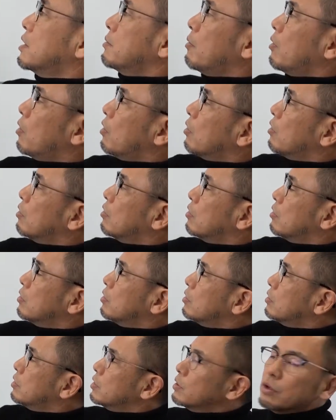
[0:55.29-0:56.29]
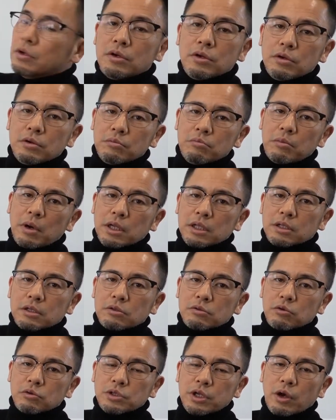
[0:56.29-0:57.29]
でもまあ
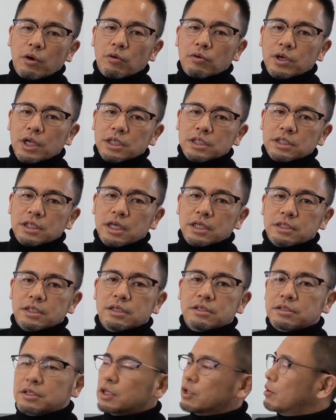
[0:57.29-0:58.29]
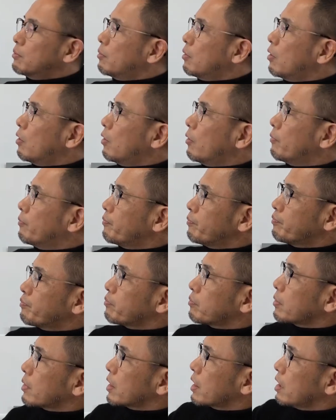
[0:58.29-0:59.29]
当然同じなんですけども
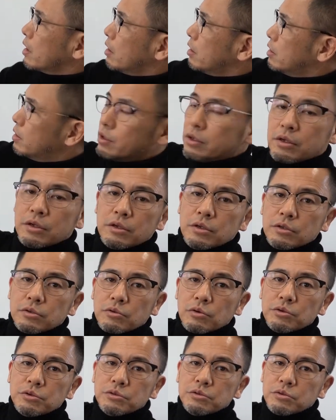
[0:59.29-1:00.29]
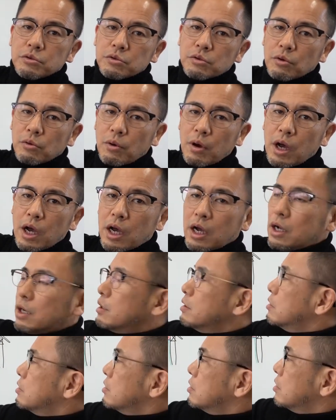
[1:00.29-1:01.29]
ということは
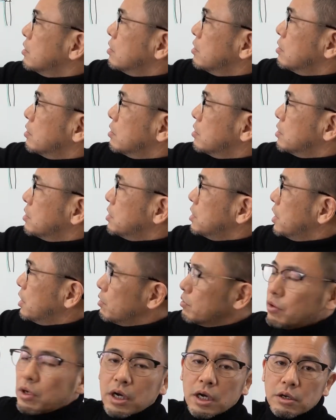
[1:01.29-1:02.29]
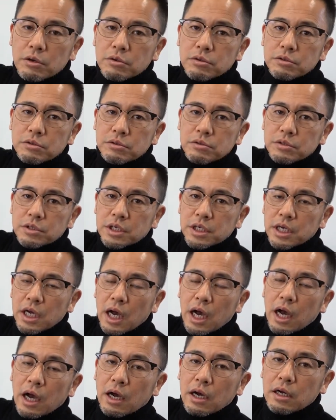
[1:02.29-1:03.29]
家の中の空気
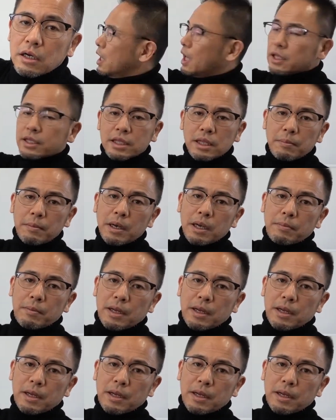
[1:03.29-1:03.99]
が温まれ